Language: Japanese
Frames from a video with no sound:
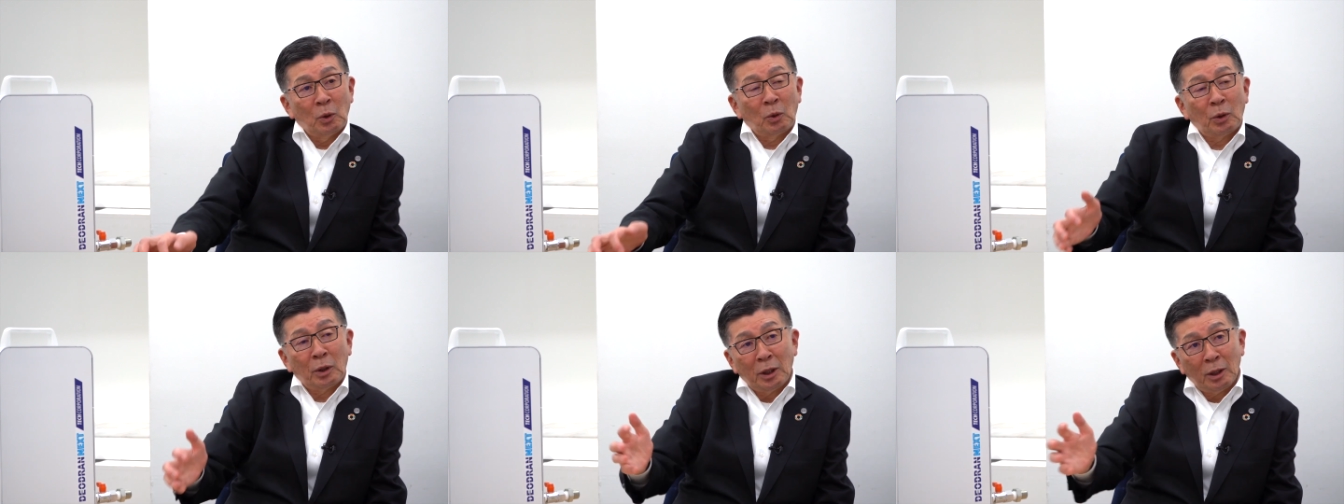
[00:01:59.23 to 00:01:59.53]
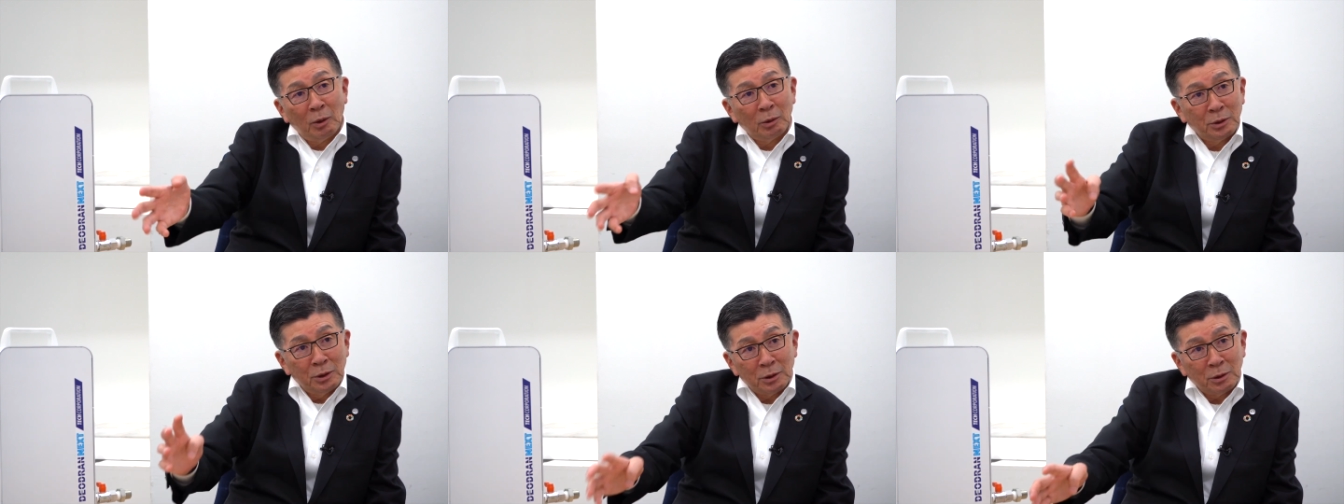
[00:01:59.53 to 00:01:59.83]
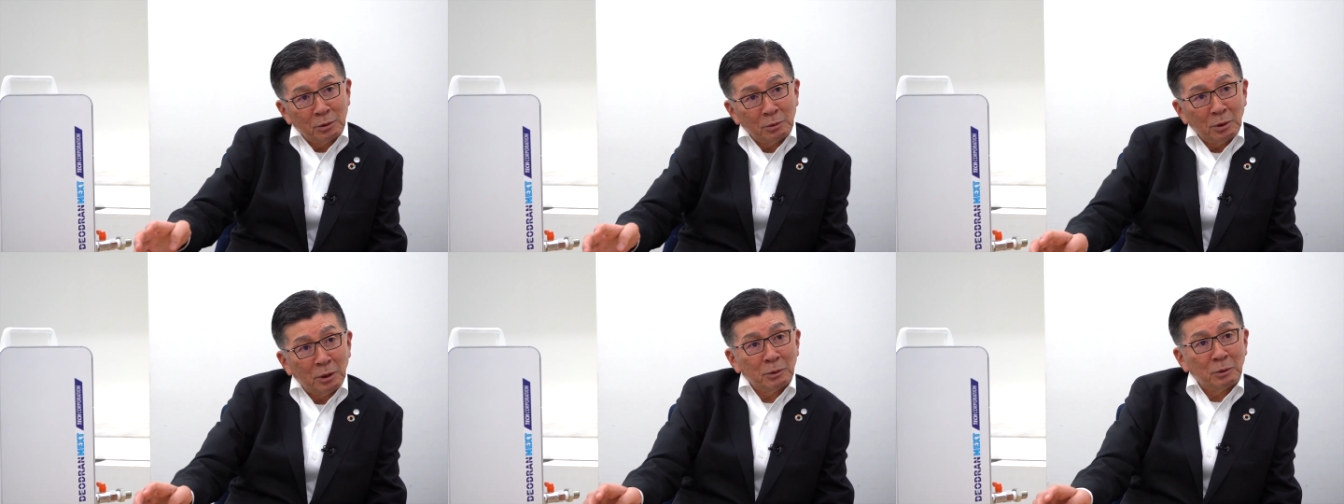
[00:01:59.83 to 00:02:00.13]
汚れが落ち
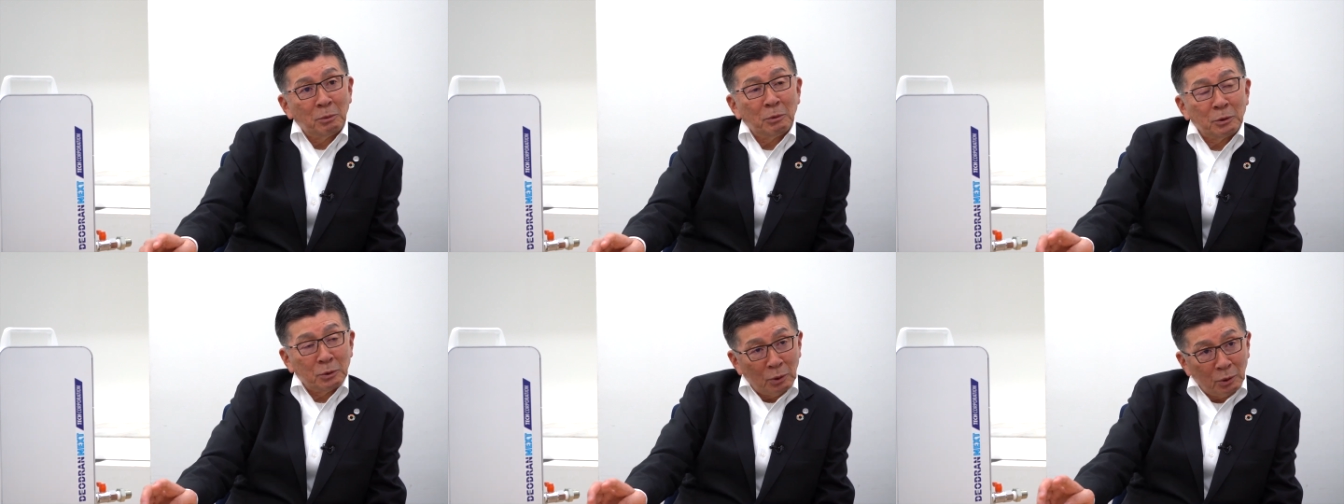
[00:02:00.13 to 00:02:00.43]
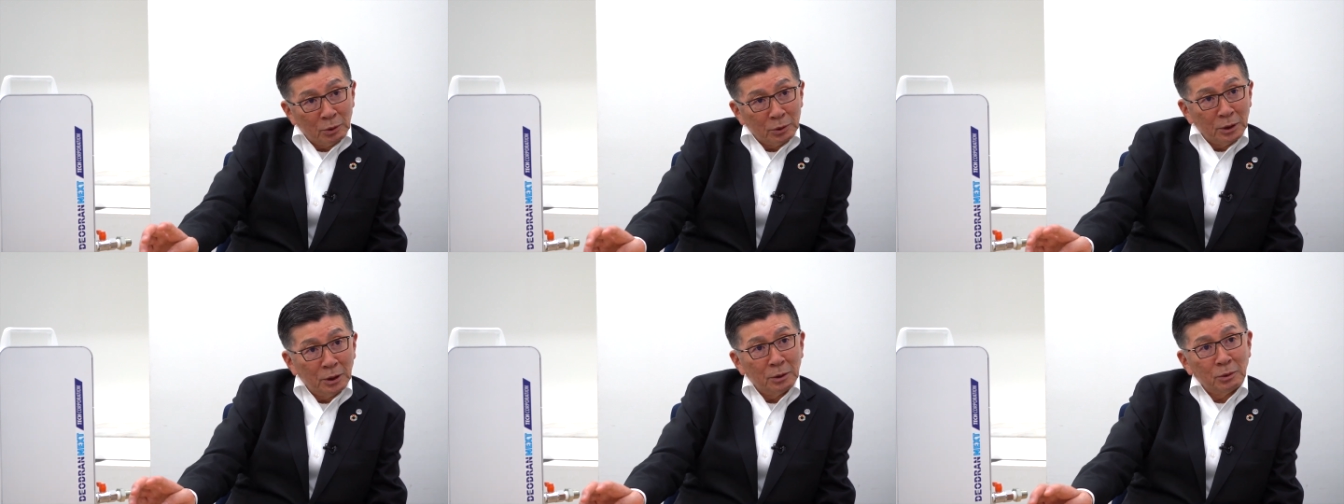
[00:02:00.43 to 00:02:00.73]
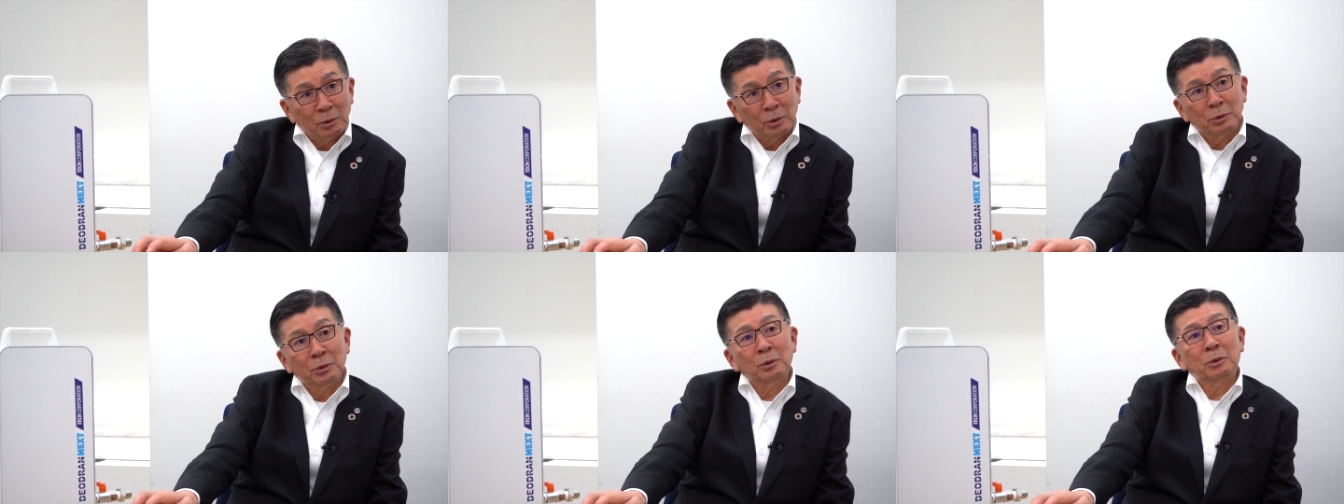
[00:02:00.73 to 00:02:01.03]
るのはもう当然
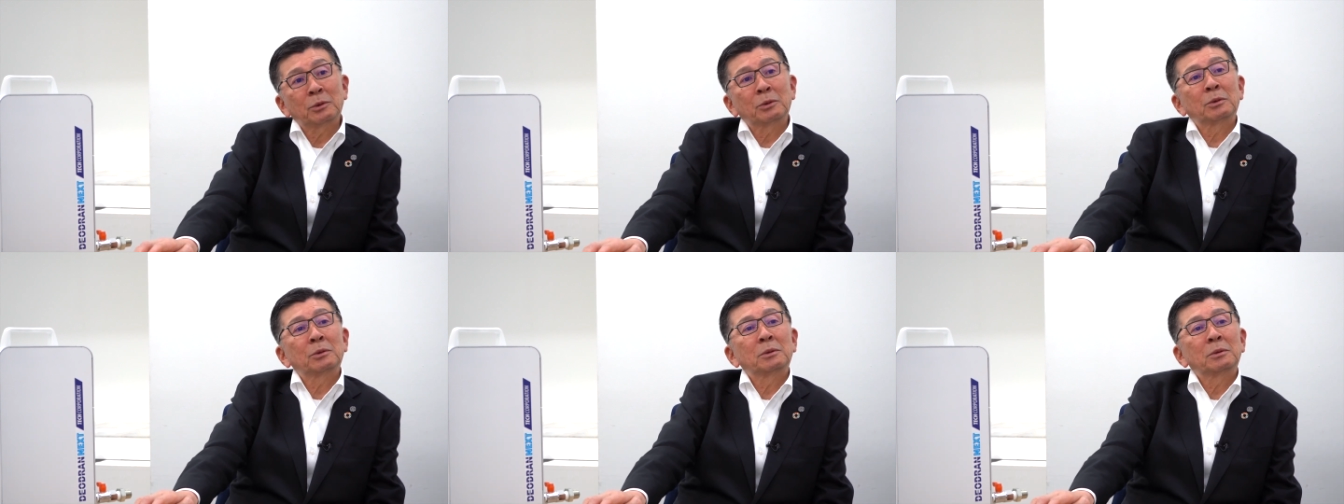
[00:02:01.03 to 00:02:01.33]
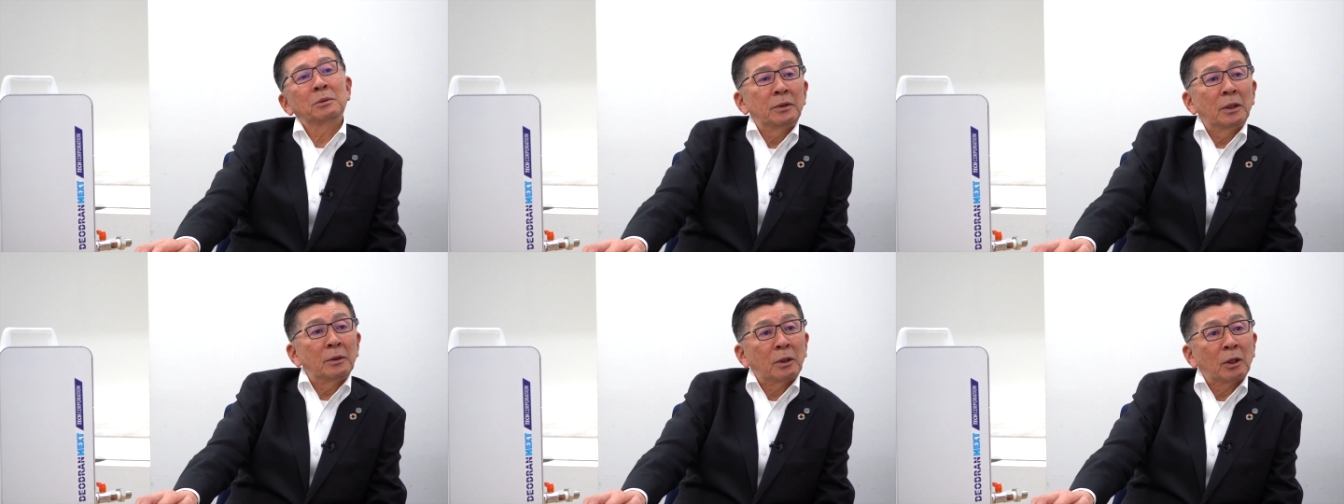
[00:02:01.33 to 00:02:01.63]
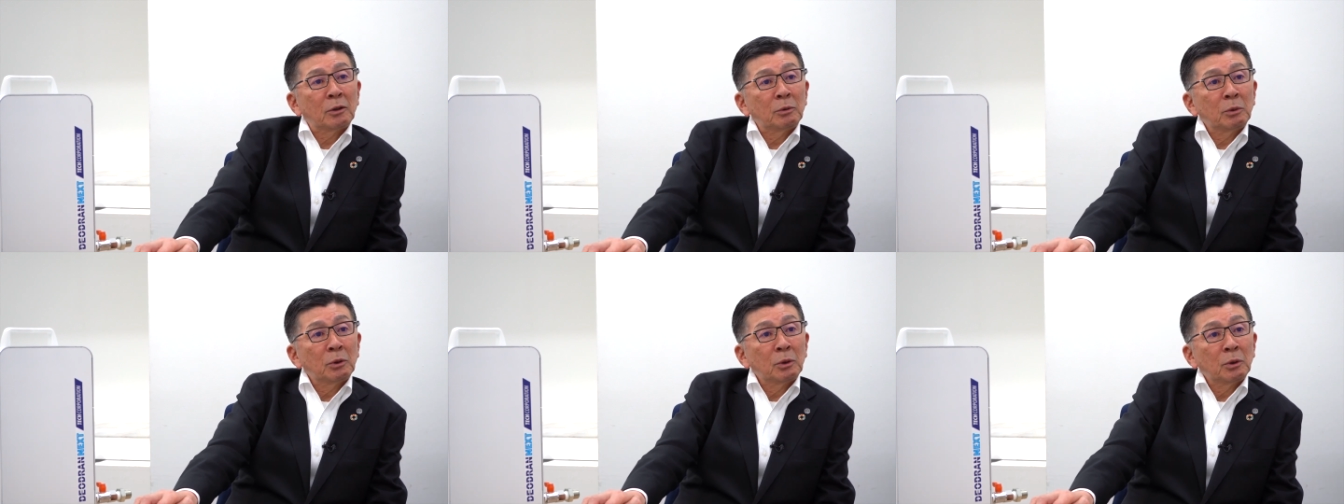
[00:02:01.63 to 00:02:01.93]
のこと洗
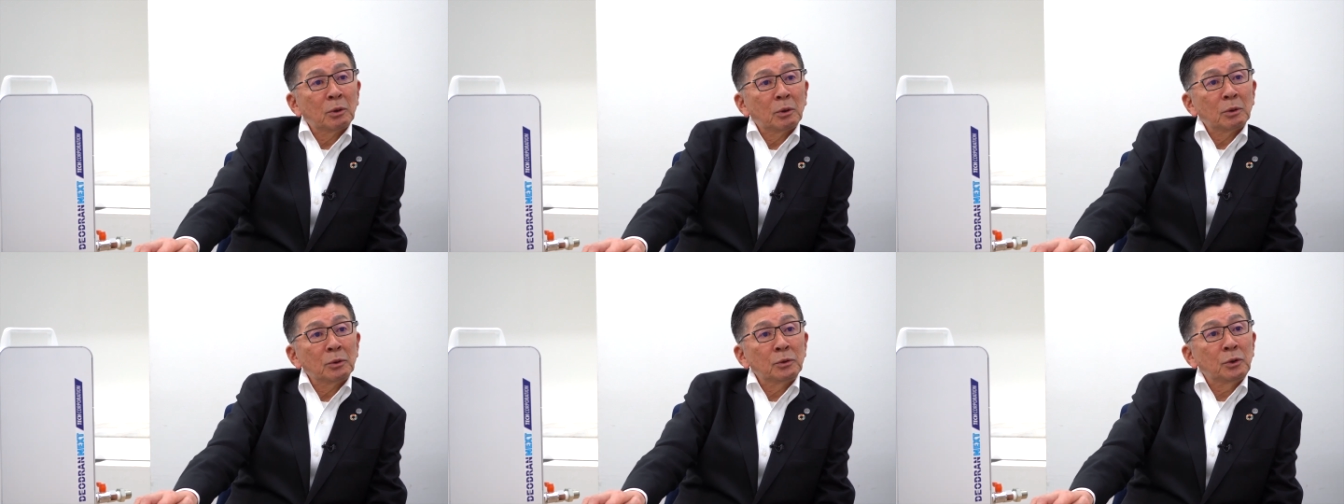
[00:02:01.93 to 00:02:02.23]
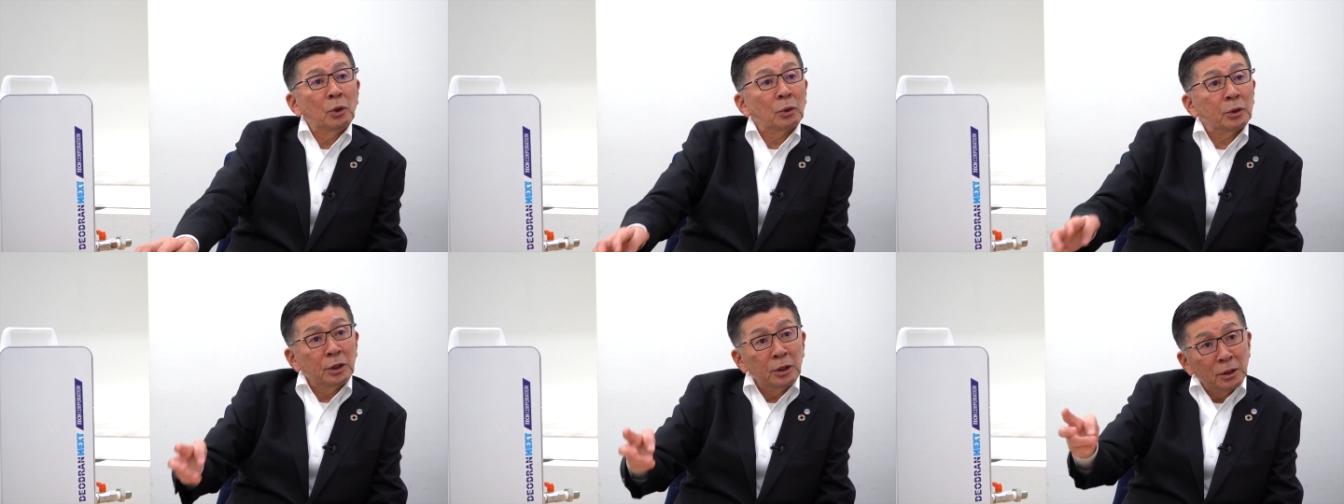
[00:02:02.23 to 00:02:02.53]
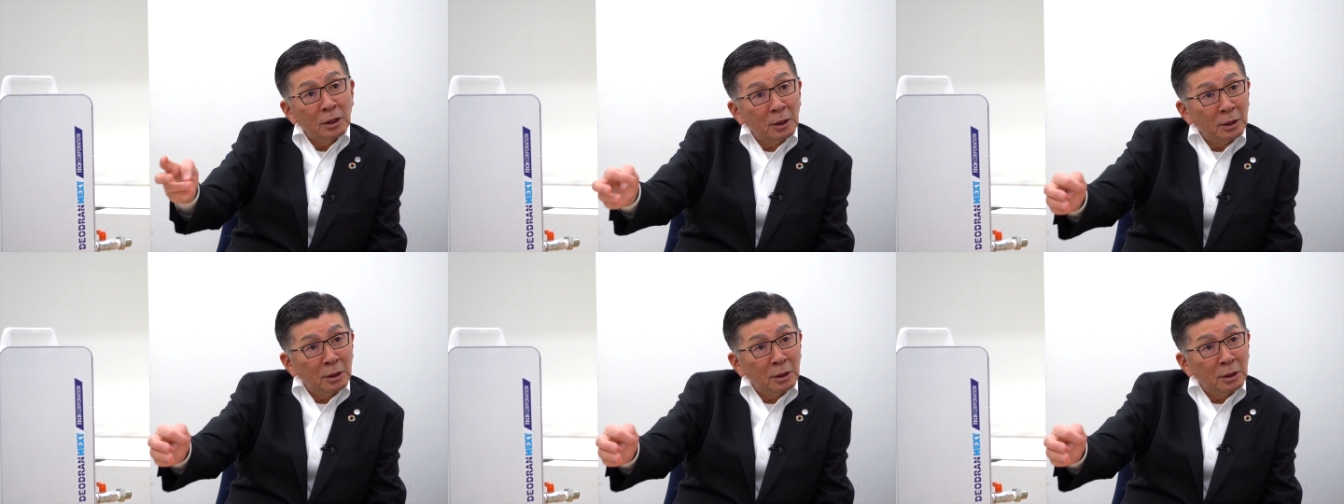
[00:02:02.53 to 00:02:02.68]
濯物の除菌